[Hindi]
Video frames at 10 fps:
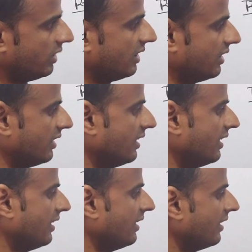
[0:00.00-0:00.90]
ये
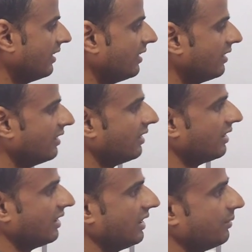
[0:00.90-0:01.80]

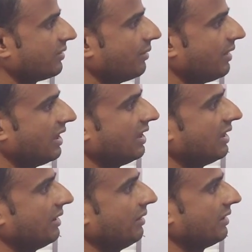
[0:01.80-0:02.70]
अब सवाल
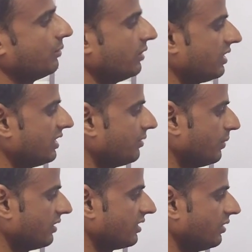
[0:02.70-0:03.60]
है उनतीस
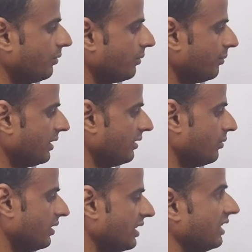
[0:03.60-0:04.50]
वर्ष की उम्र में
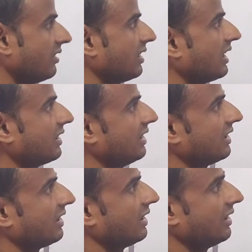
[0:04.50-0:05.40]
इन्होंने गृह त्याग
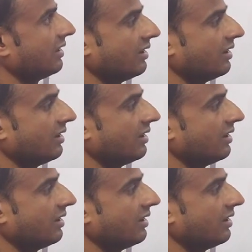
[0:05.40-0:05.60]
किया था